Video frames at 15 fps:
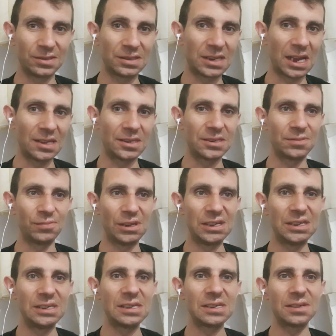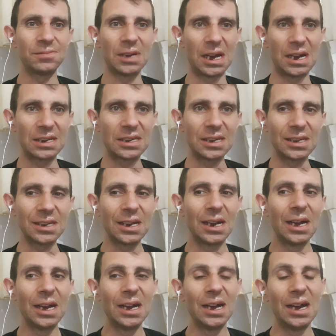Kendisi bildiğiniz gibi erkek
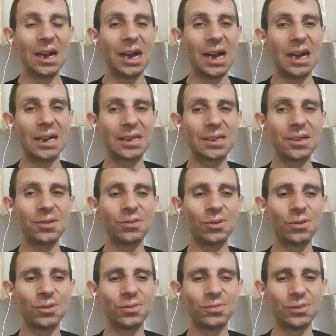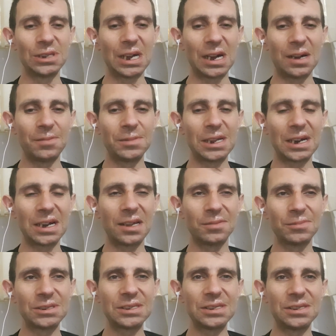erkek görünümünde hamile
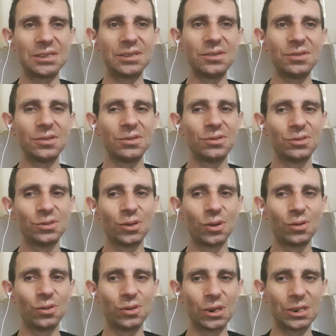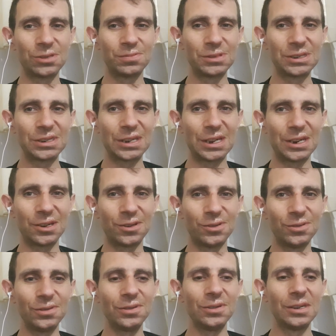kalması için çok uğraşması
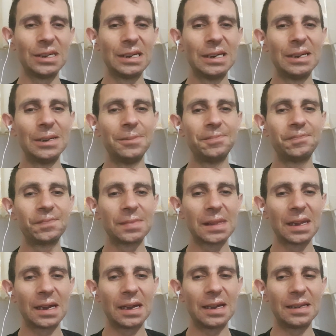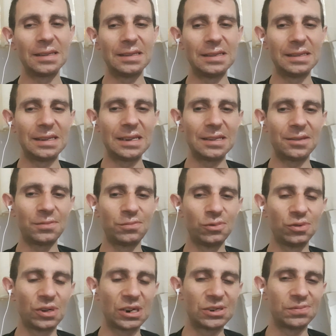gerekiyor. Hani nedir bu
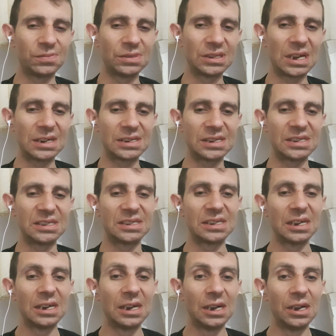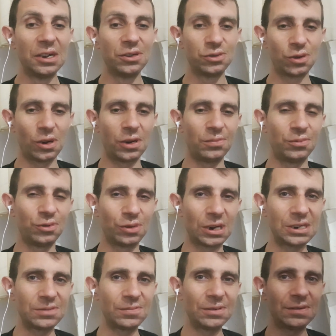uğraşma derseniz şöyle bir
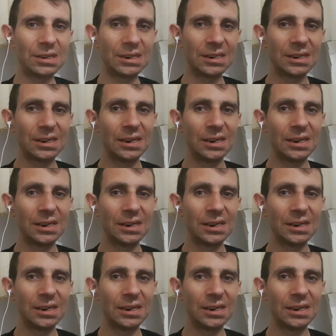uğraşma var.